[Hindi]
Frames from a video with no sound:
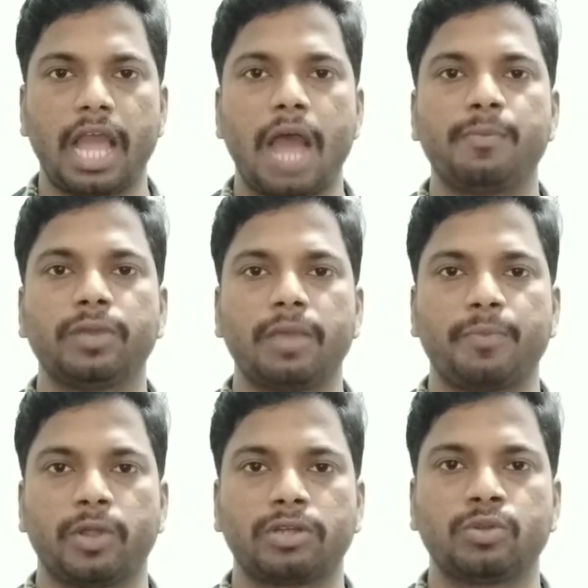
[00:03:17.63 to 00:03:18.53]
आप उनके
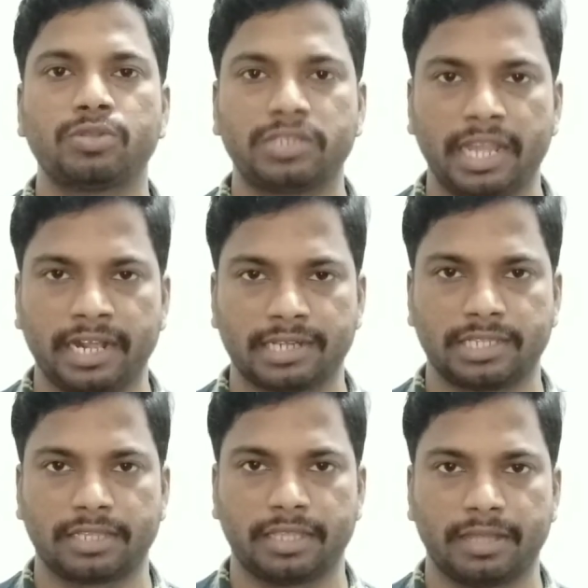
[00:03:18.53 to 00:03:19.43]
प्रोडक्ट को सेल कर
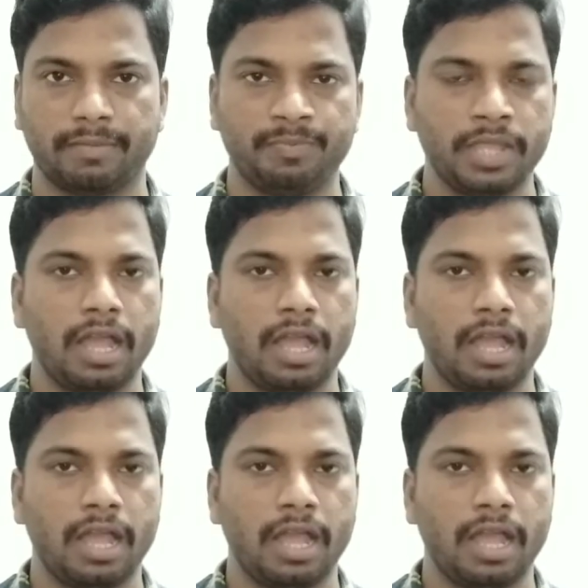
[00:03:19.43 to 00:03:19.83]
सकते हैं